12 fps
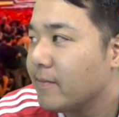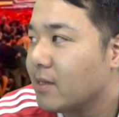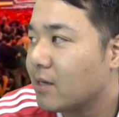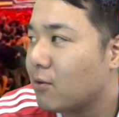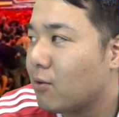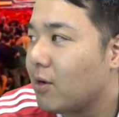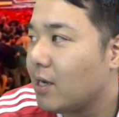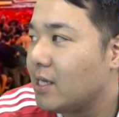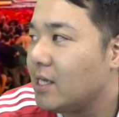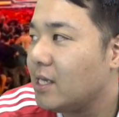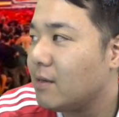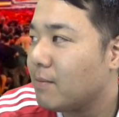で、ここが
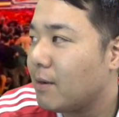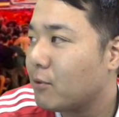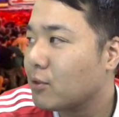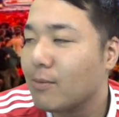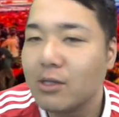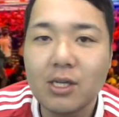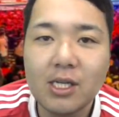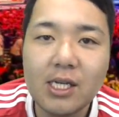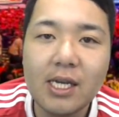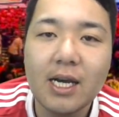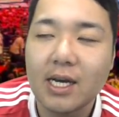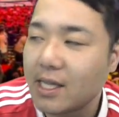E、まあ、もともと
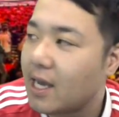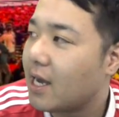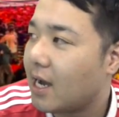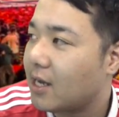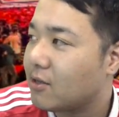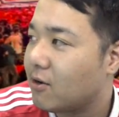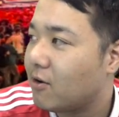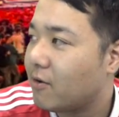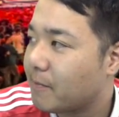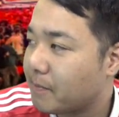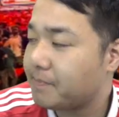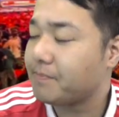EA がね、あの、
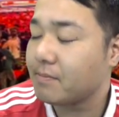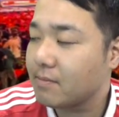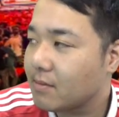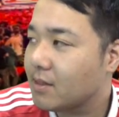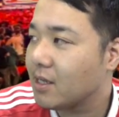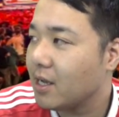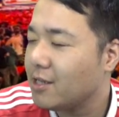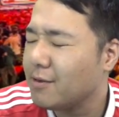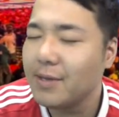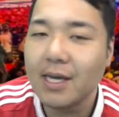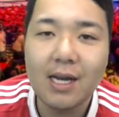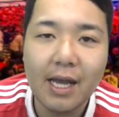
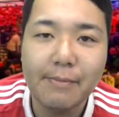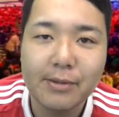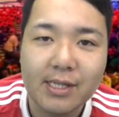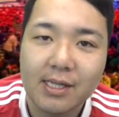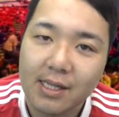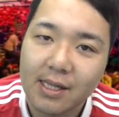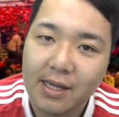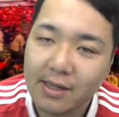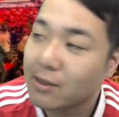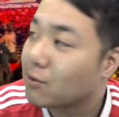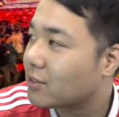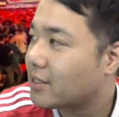NBA ライブって言ってね、
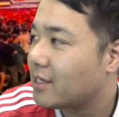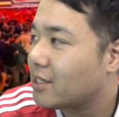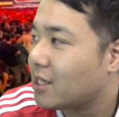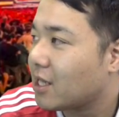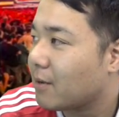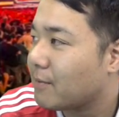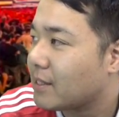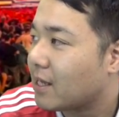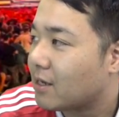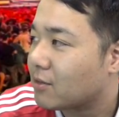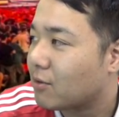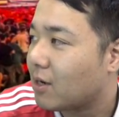独占してたみ
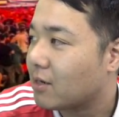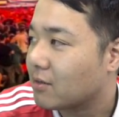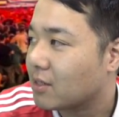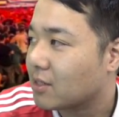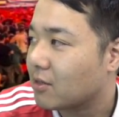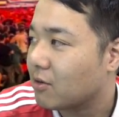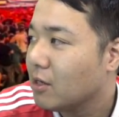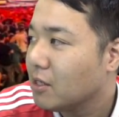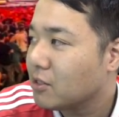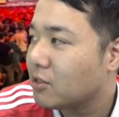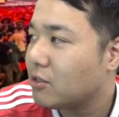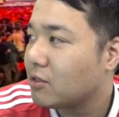たいなとこあるんですけど、
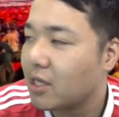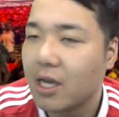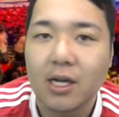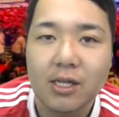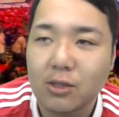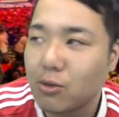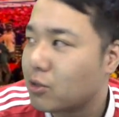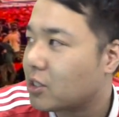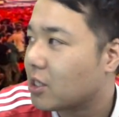2K がね、取っ